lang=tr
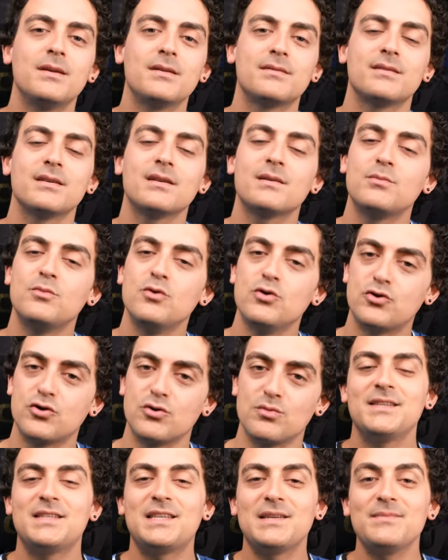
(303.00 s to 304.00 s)
bir tık
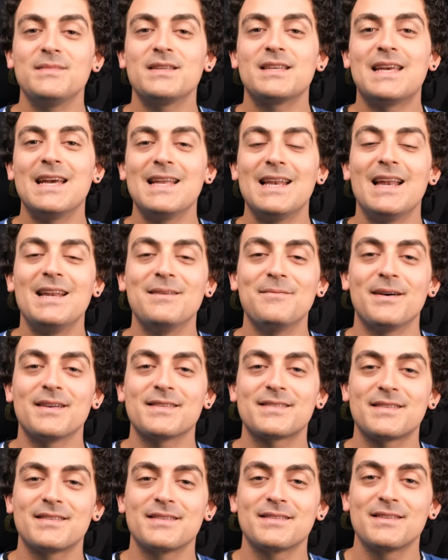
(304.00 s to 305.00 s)
büyütülmüş. Şimdi gelelim
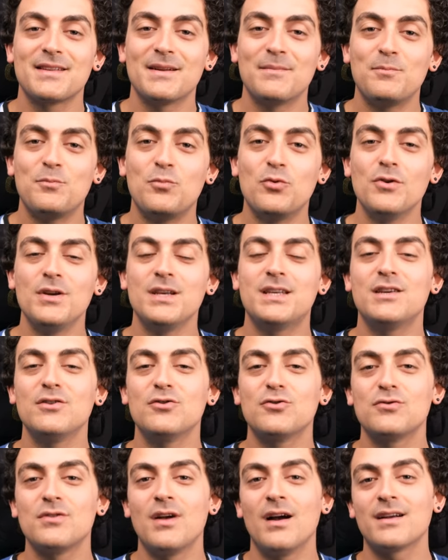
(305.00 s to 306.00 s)
aslında bu iki
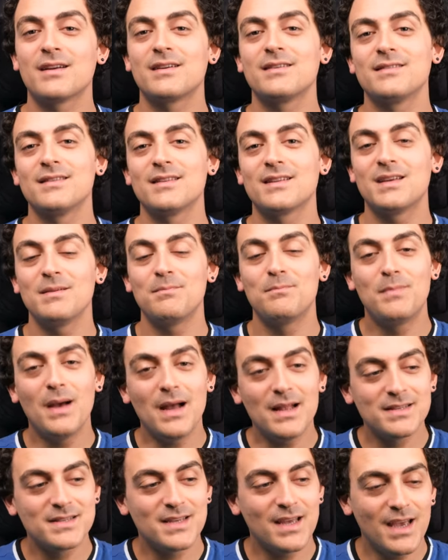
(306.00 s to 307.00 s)
ürün hakkındaki
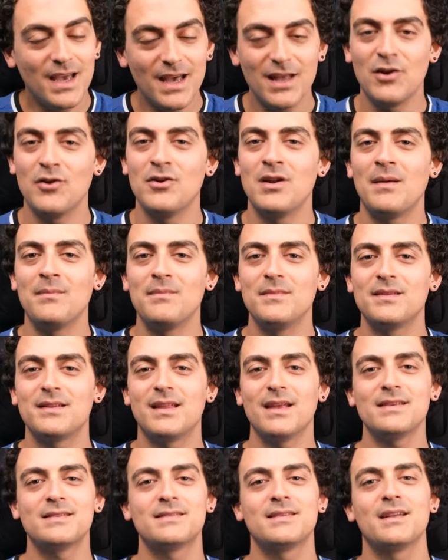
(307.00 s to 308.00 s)
bence en önemli
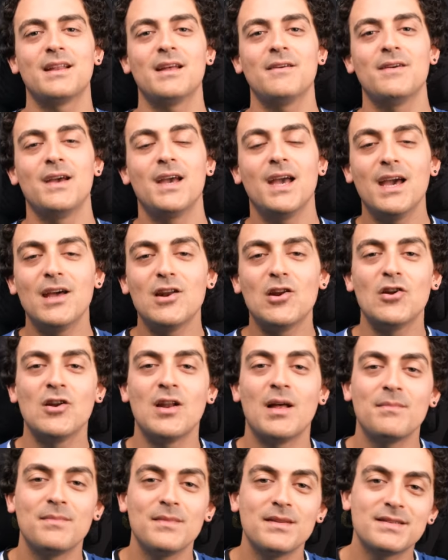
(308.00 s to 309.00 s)
testlere ve en
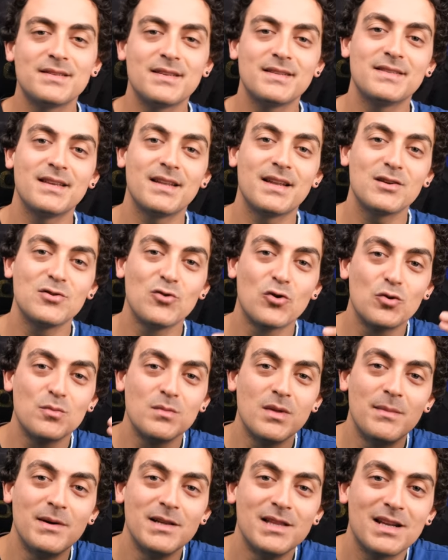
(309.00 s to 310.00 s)
önemli sizlere
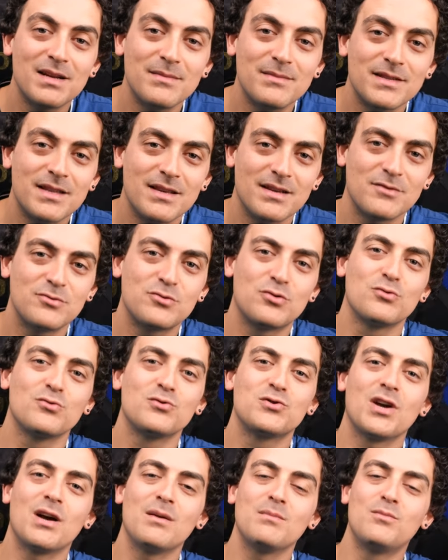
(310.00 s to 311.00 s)
yorumlamalarımı da
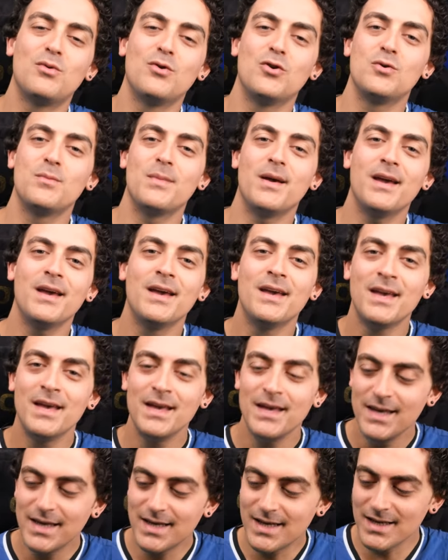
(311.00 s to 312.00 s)
sunacağım bölüme.
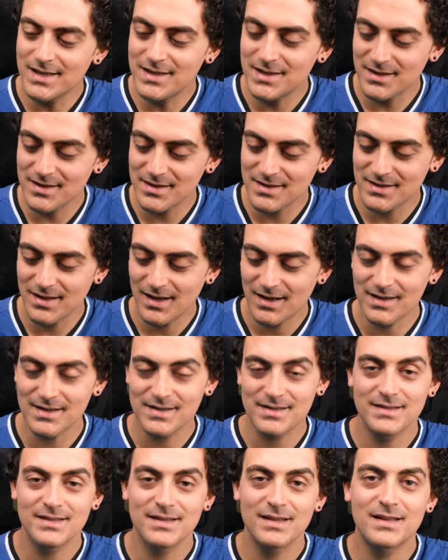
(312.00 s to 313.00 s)
İki cihazın
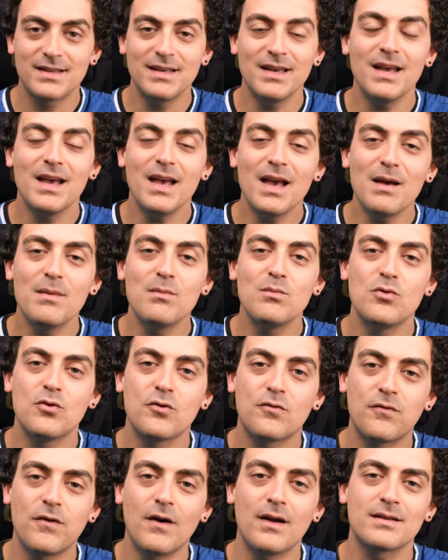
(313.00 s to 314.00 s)
arasındaki en
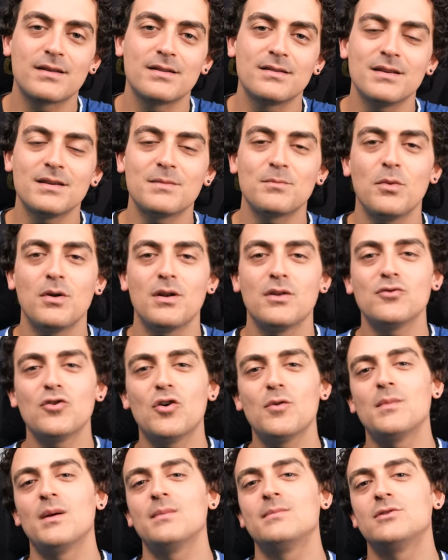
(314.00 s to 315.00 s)
büyük farklılık böyle
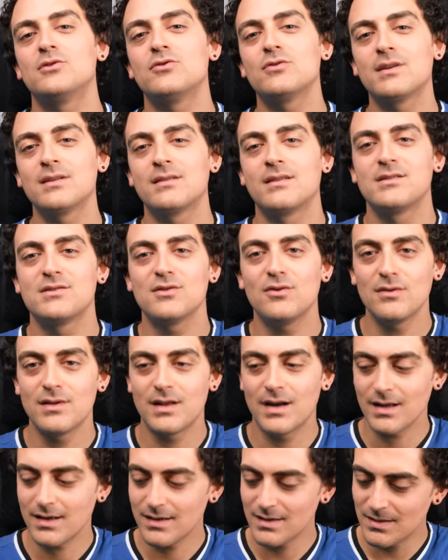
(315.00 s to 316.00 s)
normal bir tüketici
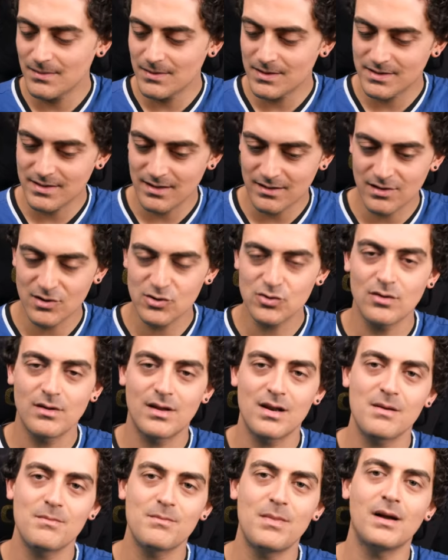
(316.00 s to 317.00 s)
olarak ya da bir satıcı
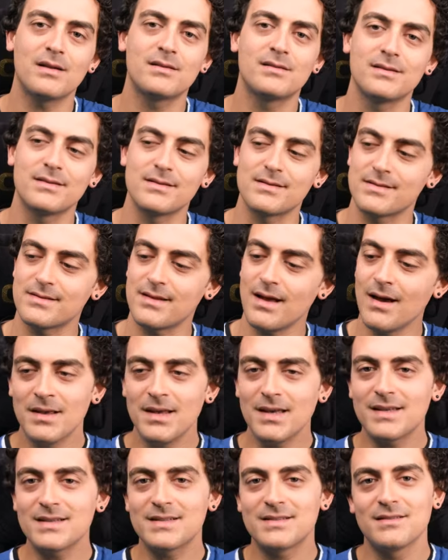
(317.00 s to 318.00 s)
olarak baktığınızda
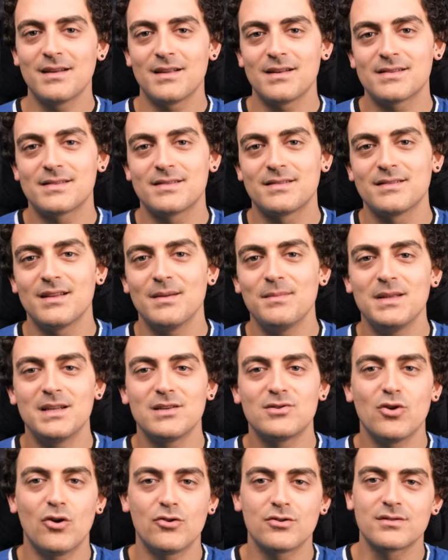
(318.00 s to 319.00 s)
ikisinin arasında
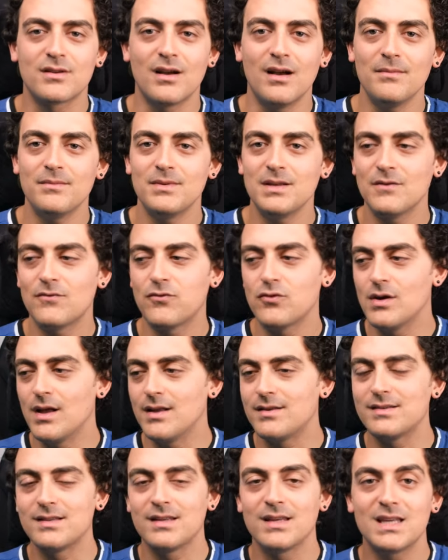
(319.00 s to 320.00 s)
biri 4K biri Full
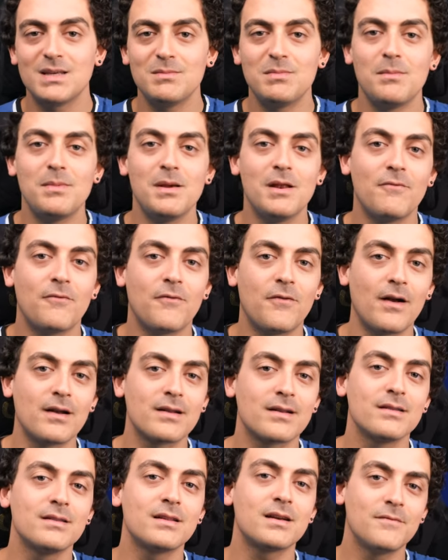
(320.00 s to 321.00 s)
HD gibi bir
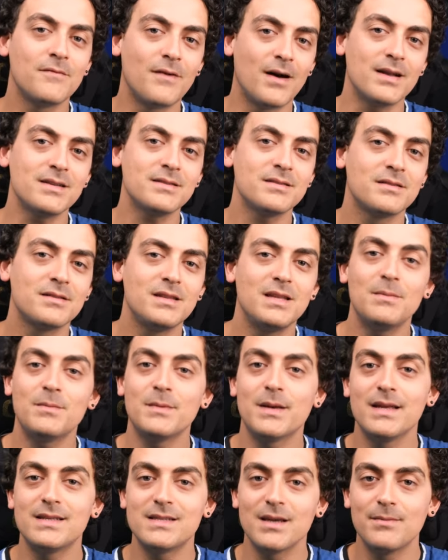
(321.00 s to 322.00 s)
farklılık var
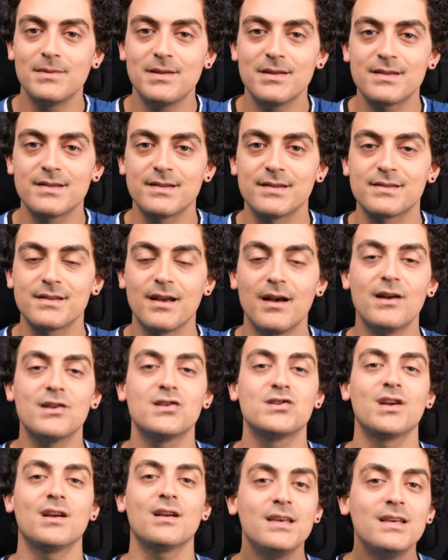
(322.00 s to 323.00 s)
deyip geçebilirsiniz.
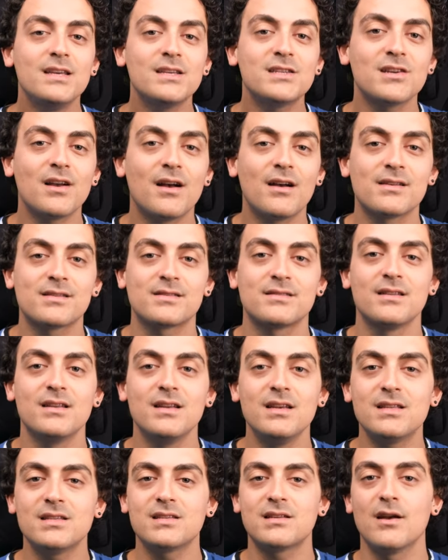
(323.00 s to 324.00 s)
Ancak iş aslında
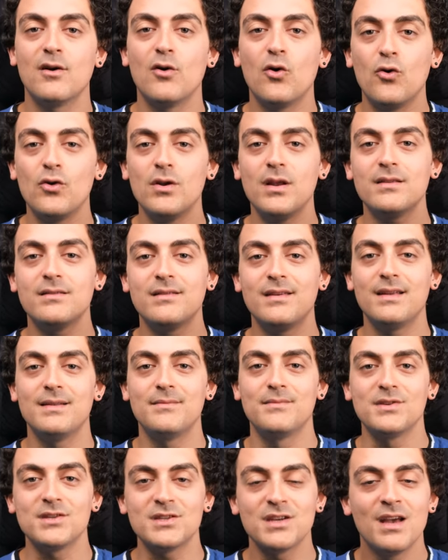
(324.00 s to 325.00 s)
hiç de öyle
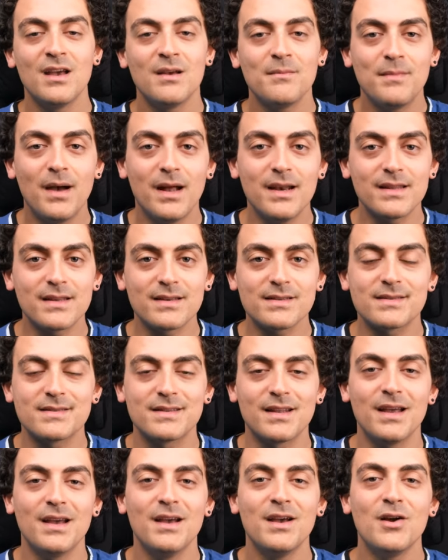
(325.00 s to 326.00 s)
değilmiş. Ben
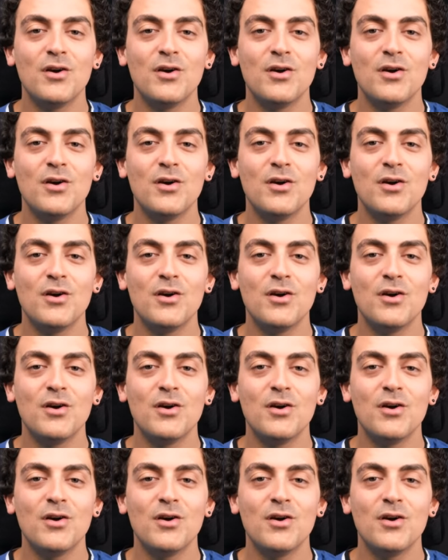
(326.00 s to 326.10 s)
ikisine